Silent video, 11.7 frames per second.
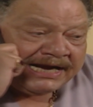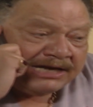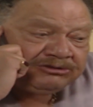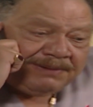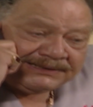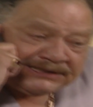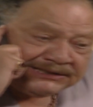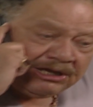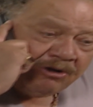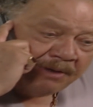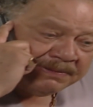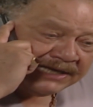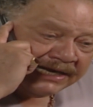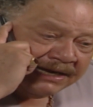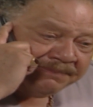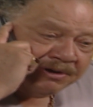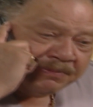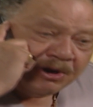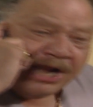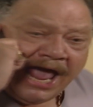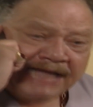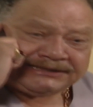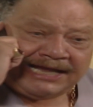انا لقيته بعد كده هو بيكلمني وبيقول
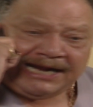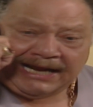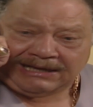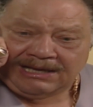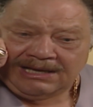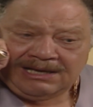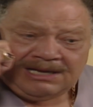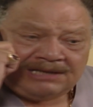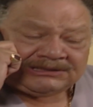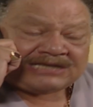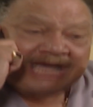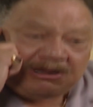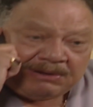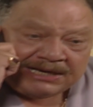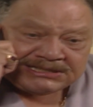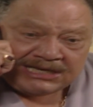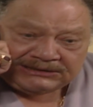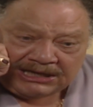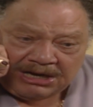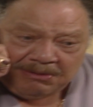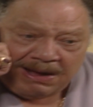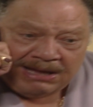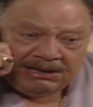لي هقتلك تصور يا ست
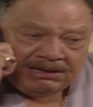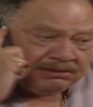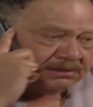اللواء